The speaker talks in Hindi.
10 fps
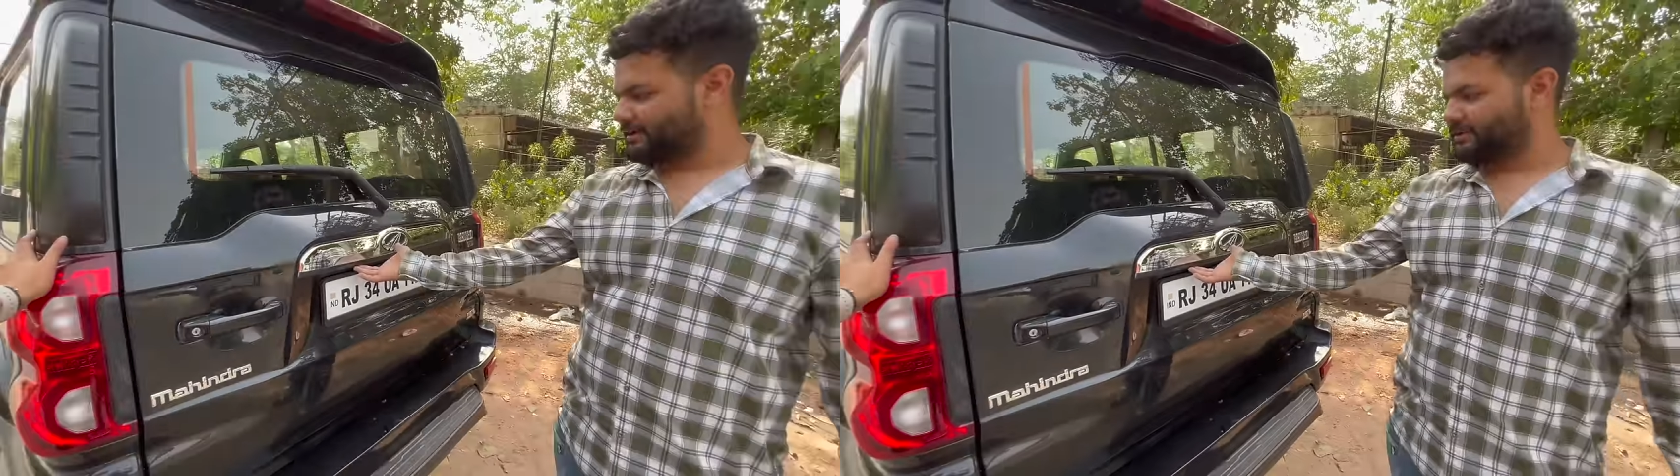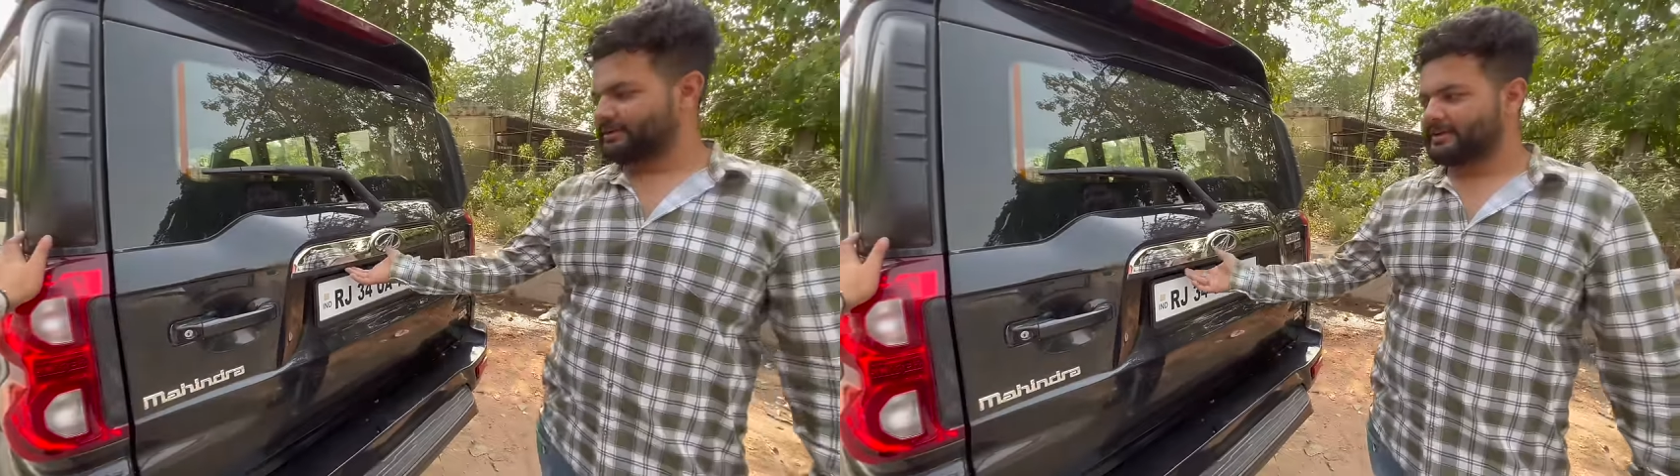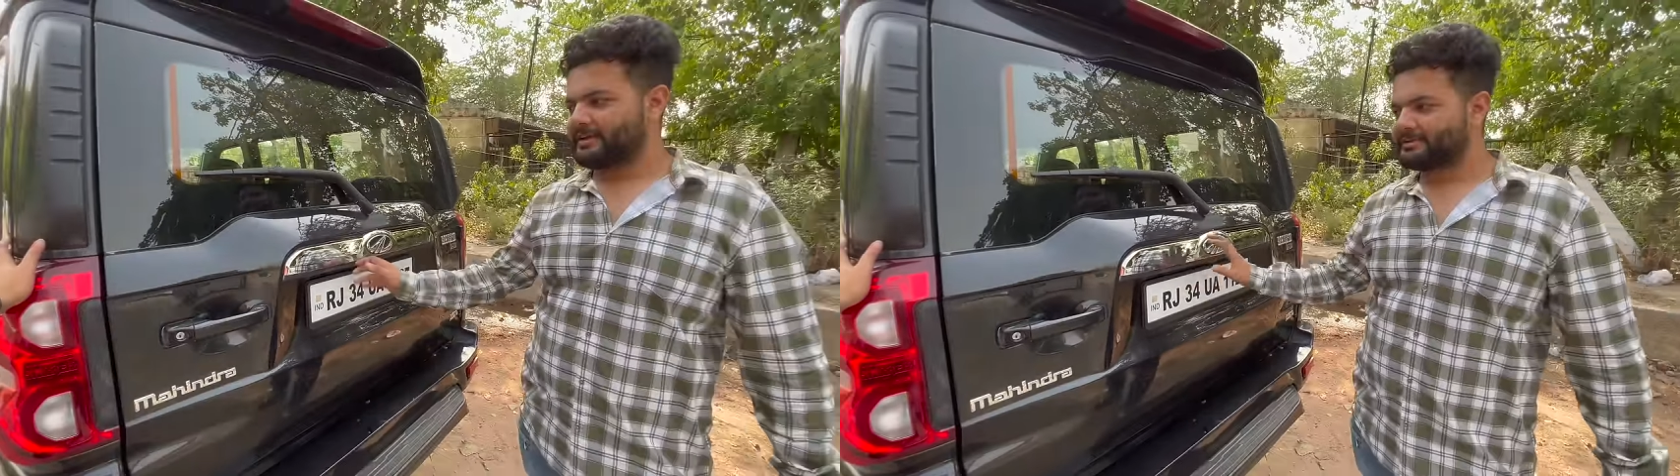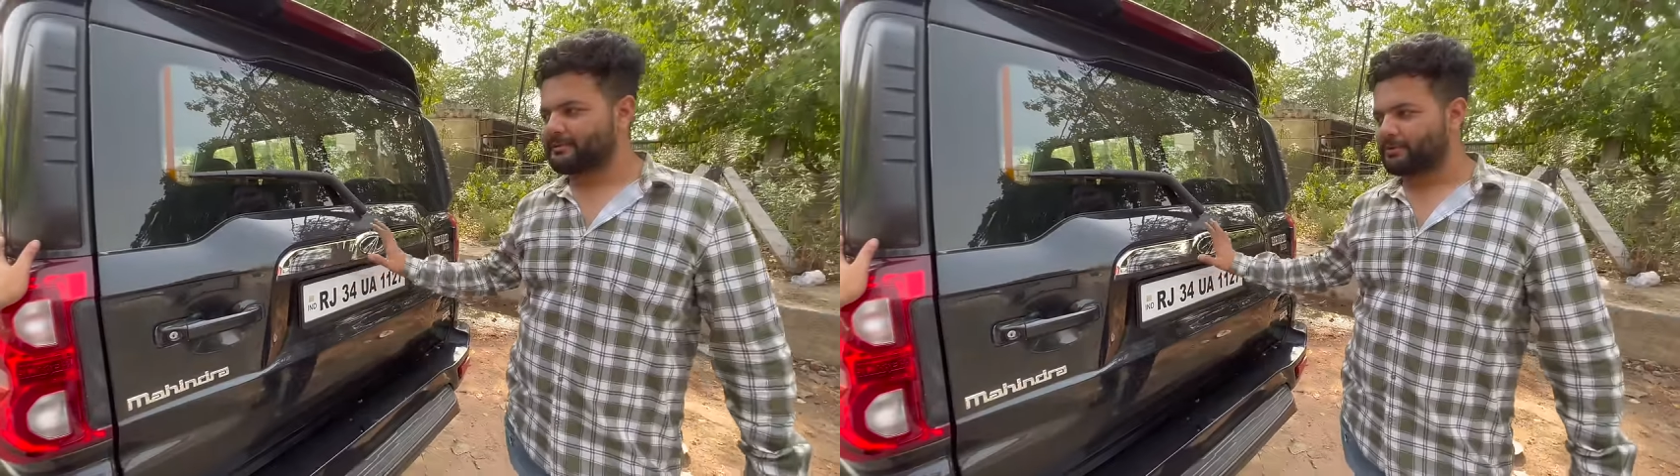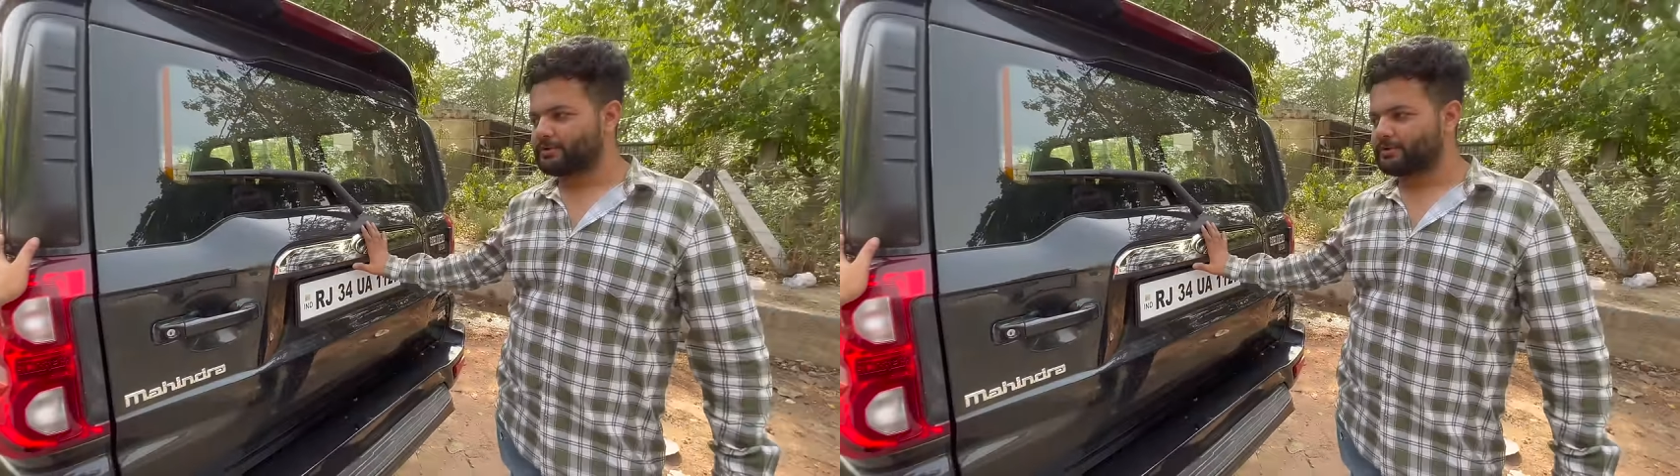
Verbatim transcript: लगी हुई हैं ये सब